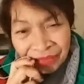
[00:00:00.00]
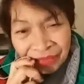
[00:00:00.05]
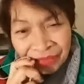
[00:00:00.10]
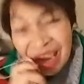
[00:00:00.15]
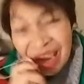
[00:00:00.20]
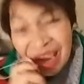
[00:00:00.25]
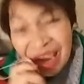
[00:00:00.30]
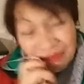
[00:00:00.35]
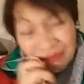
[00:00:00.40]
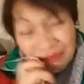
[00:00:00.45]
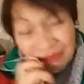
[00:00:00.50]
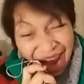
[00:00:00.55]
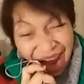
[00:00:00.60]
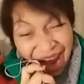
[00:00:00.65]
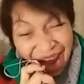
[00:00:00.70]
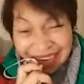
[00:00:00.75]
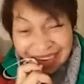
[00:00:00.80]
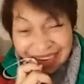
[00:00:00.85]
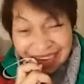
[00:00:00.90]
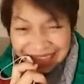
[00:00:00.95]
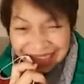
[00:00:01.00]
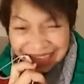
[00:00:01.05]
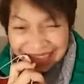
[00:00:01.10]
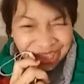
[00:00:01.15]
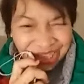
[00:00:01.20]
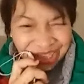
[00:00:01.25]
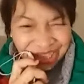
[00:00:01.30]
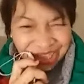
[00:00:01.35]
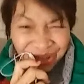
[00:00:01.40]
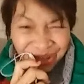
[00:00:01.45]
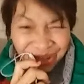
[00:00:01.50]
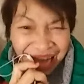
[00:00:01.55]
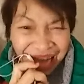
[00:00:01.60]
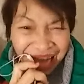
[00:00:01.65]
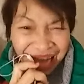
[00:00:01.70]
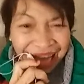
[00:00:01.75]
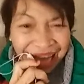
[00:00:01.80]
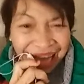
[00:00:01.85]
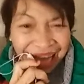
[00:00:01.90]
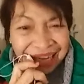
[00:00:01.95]
May lechona
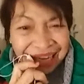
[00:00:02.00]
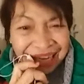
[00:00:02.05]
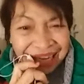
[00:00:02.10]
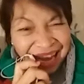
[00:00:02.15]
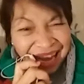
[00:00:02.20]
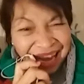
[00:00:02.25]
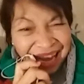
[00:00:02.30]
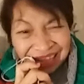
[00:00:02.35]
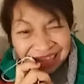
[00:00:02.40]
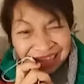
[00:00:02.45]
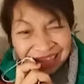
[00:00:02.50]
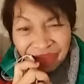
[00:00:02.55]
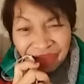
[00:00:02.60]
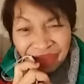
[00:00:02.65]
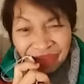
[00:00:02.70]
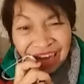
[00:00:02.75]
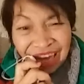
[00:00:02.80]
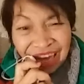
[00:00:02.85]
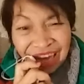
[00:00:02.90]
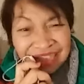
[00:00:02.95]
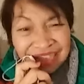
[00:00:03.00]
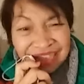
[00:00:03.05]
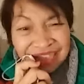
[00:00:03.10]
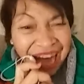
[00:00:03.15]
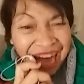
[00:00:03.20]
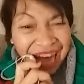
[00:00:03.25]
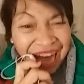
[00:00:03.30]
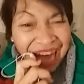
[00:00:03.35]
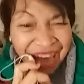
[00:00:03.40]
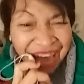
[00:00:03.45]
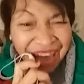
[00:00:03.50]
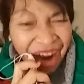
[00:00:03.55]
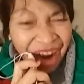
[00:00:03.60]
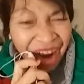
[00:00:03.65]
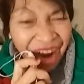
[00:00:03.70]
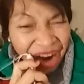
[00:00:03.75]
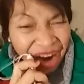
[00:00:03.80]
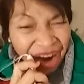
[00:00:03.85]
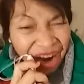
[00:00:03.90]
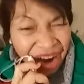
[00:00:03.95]
at mayroong sayawan